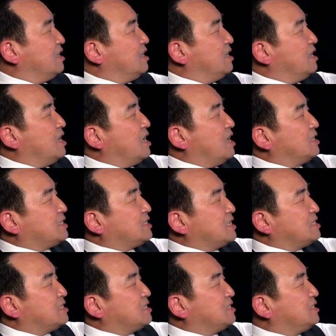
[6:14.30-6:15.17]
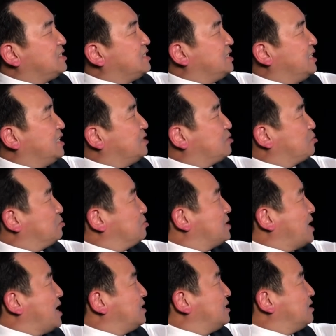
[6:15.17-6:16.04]
呃，这是解除
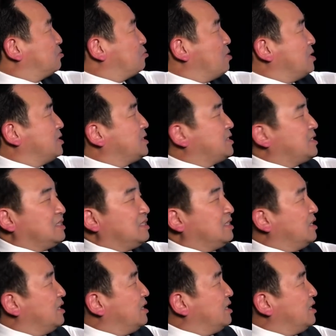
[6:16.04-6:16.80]
他的关系。